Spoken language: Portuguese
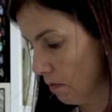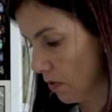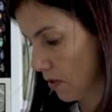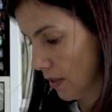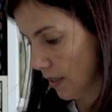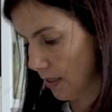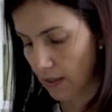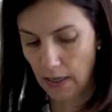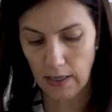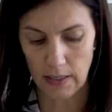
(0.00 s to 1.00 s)
Vou
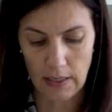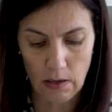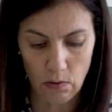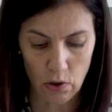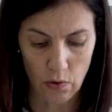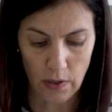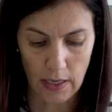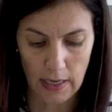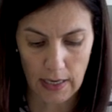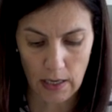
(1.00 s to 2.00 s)
centralizar onde eu
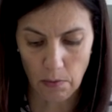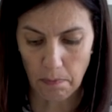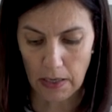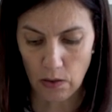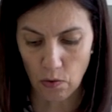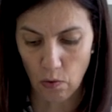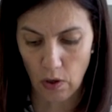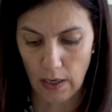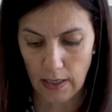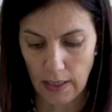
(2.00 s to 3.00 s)
quero, passo
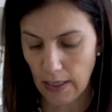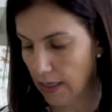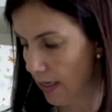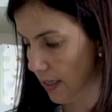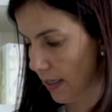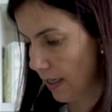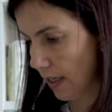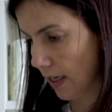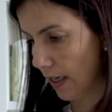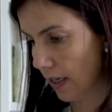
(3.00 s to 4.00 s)
cola aqui e
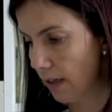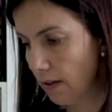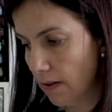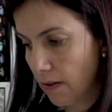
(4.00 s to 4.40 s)
aqui.